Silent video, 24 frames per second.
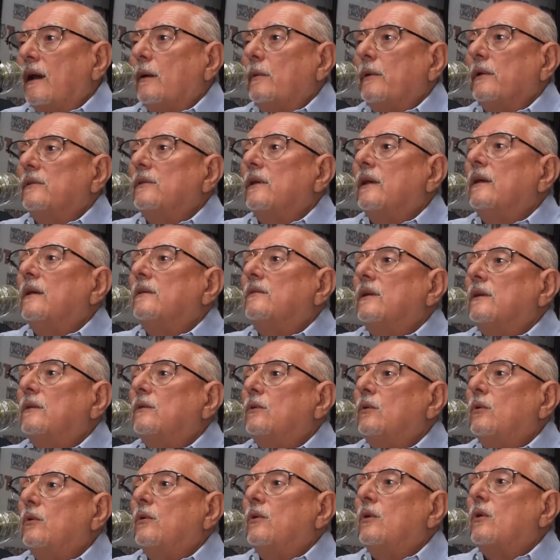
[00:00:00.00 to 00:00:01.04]
A veces ese
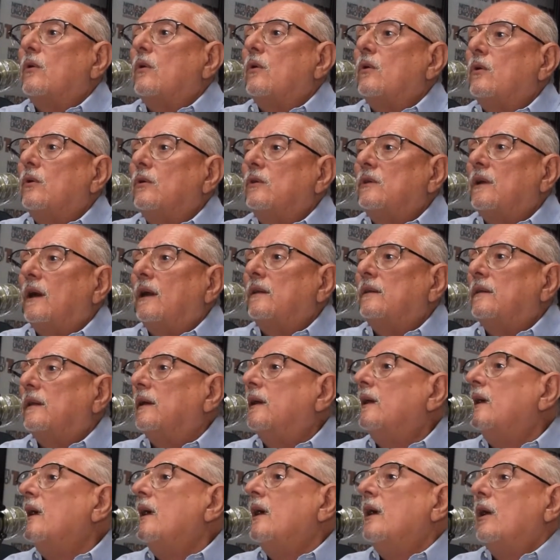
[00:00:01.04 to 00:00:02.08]
estudio con
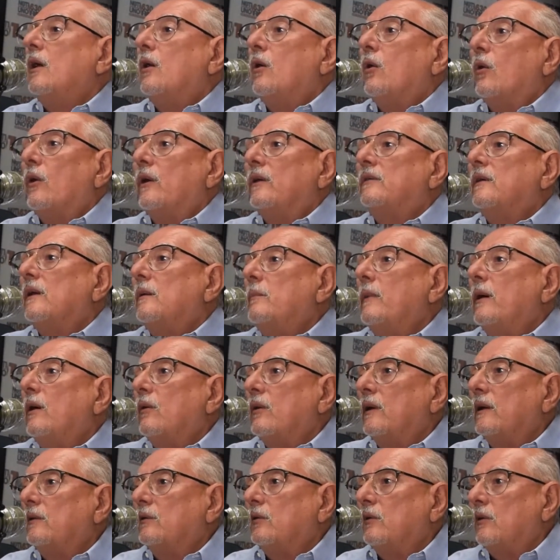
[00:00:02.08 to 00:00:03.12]
contraste no es el
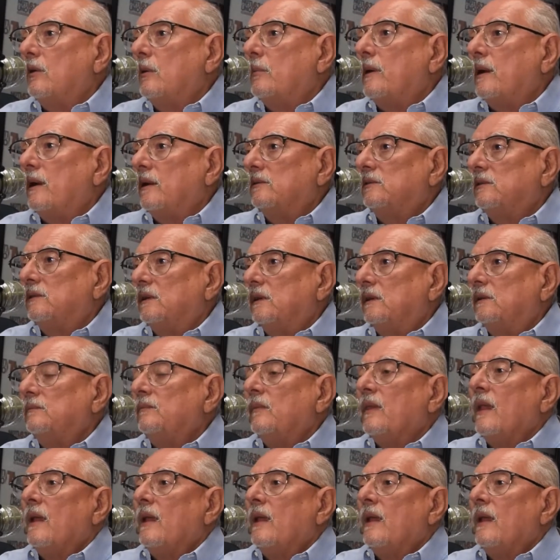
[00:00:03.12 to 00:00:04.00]
mejor estudio para hacer.